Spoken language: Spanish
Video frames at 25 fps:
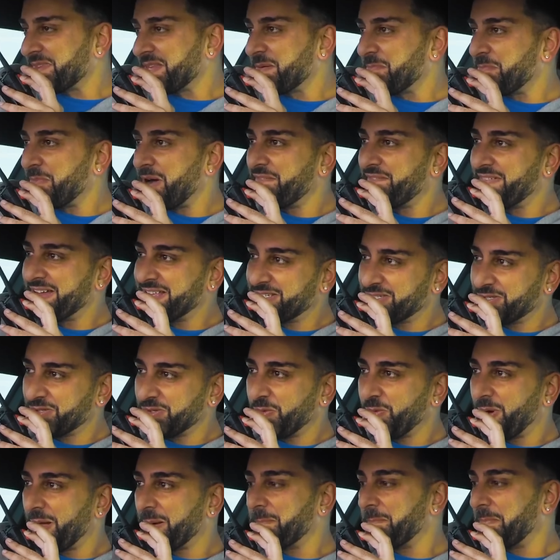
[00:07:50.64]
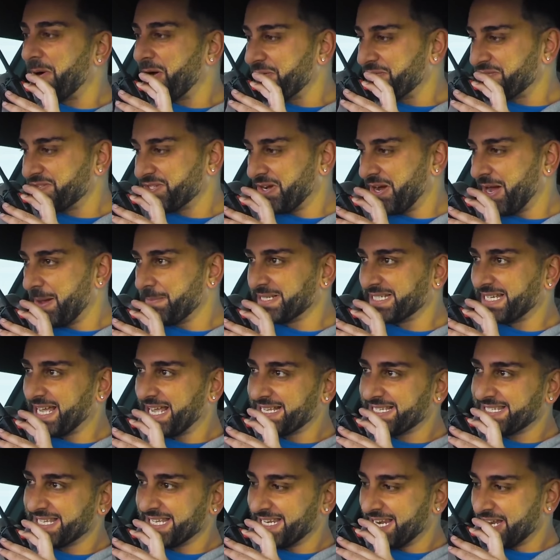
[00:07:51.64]
Mi Aventador ganó dos veces contra
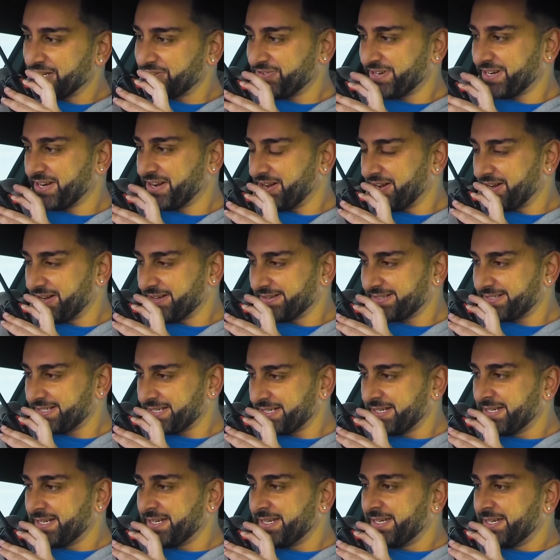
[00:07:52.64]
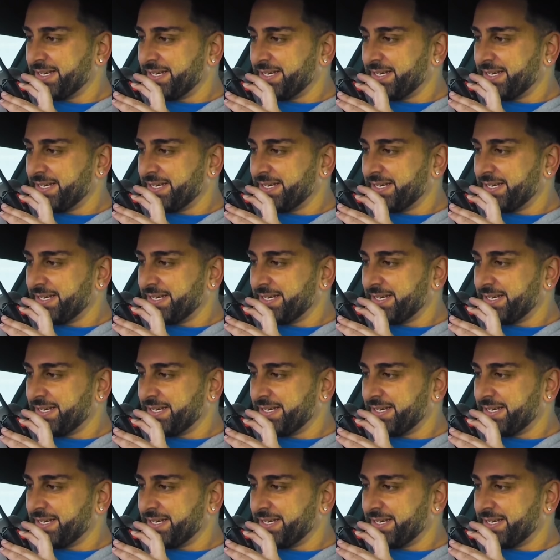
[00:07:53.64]
los coches eléctricos.